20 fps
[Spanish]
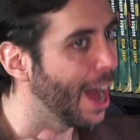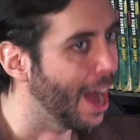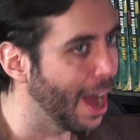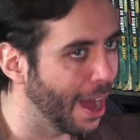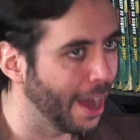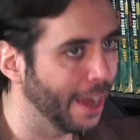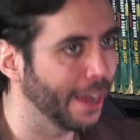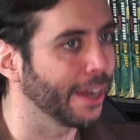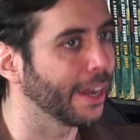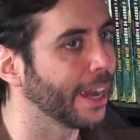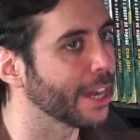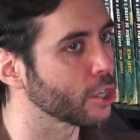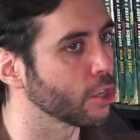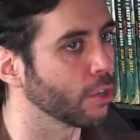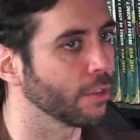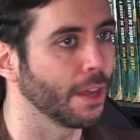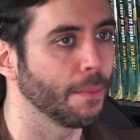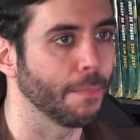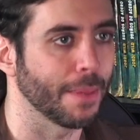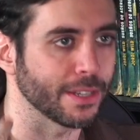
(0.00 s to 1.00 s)
a, en caso
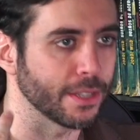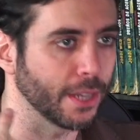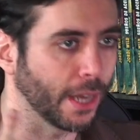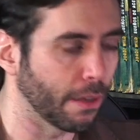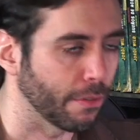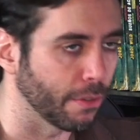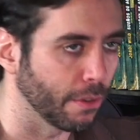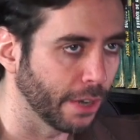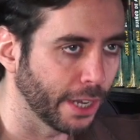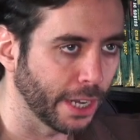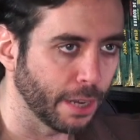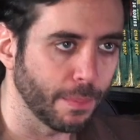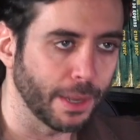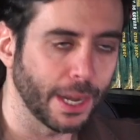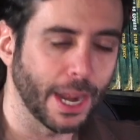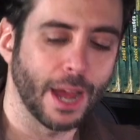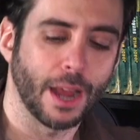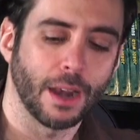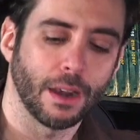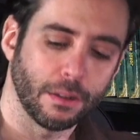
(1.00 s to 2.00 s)
de investigación
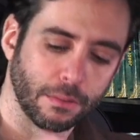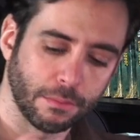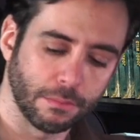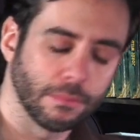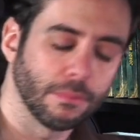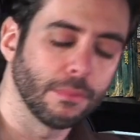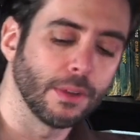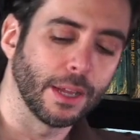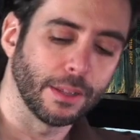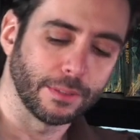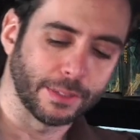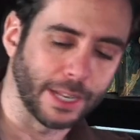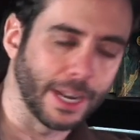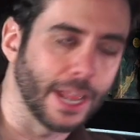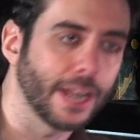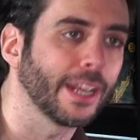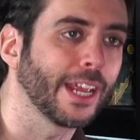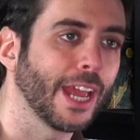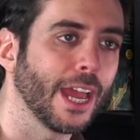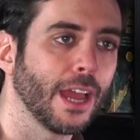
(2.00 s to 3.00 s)
criminal,
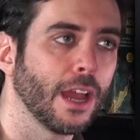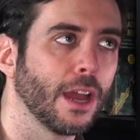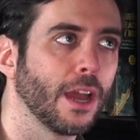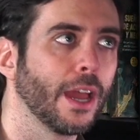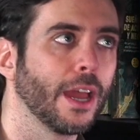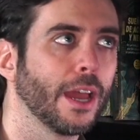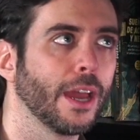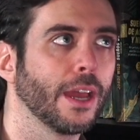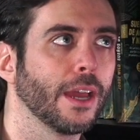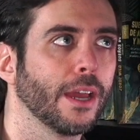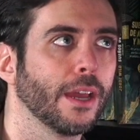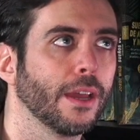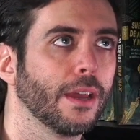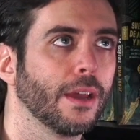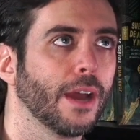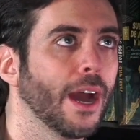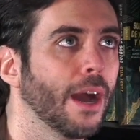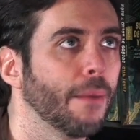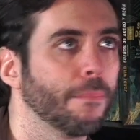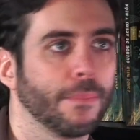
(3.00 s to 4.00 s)
tener que eh,
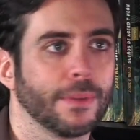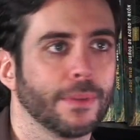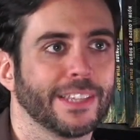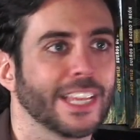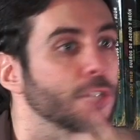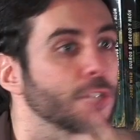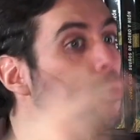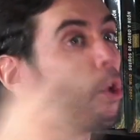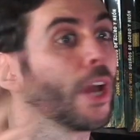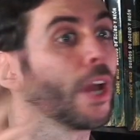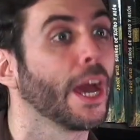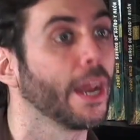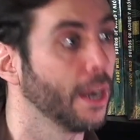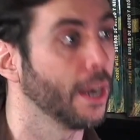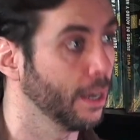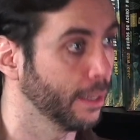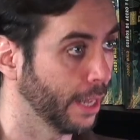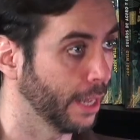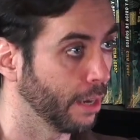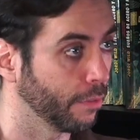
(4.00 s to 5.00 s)
desbloquear
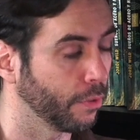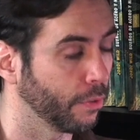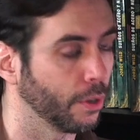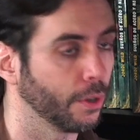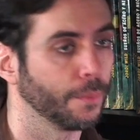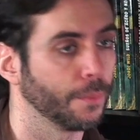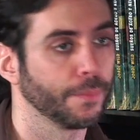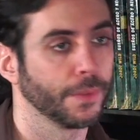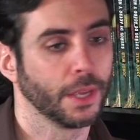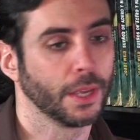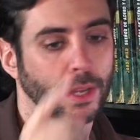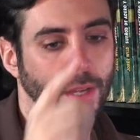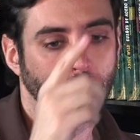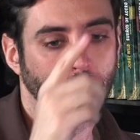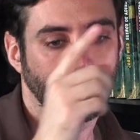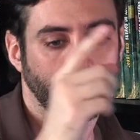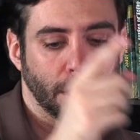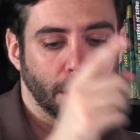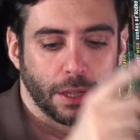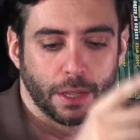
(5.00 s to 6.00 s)
el teléfono.
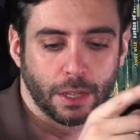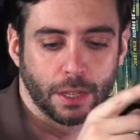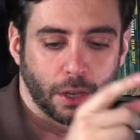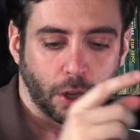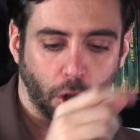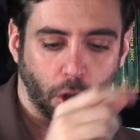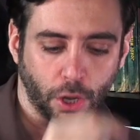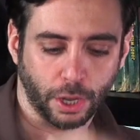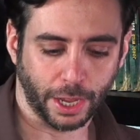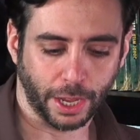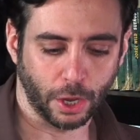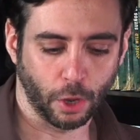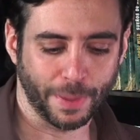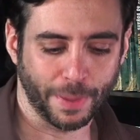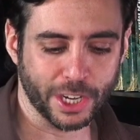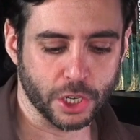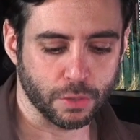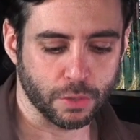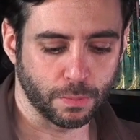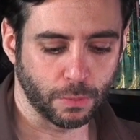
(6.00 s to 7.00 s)
Jorge, lo
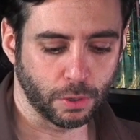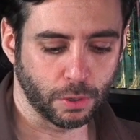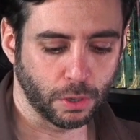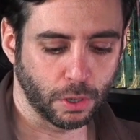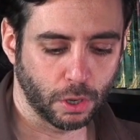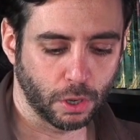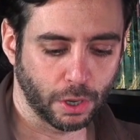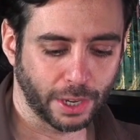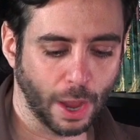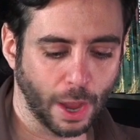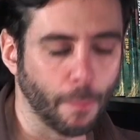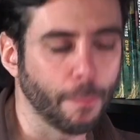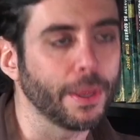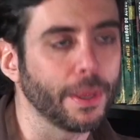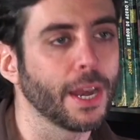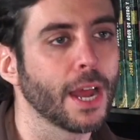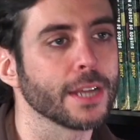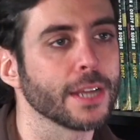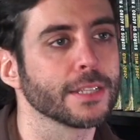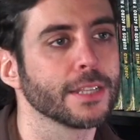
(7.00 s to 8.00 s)
mismo. ¿Qué
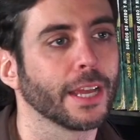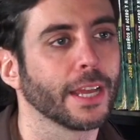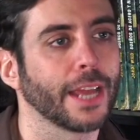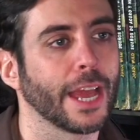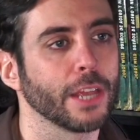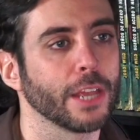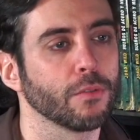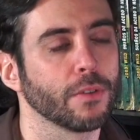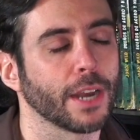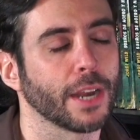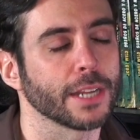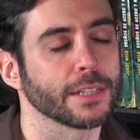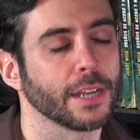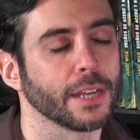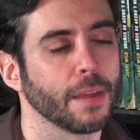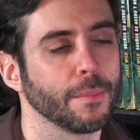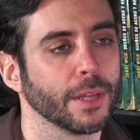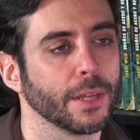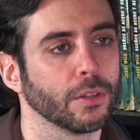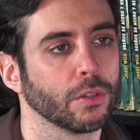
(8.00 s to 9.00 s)
opinas de que haya un
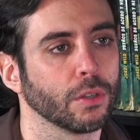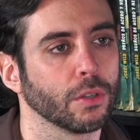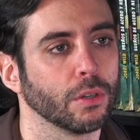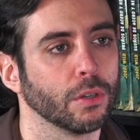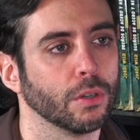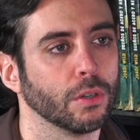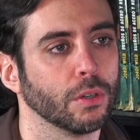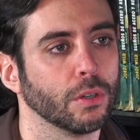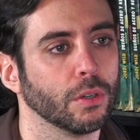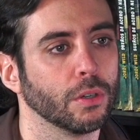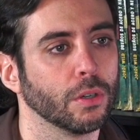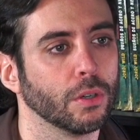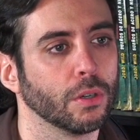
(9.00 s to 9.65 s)
rastreamiento?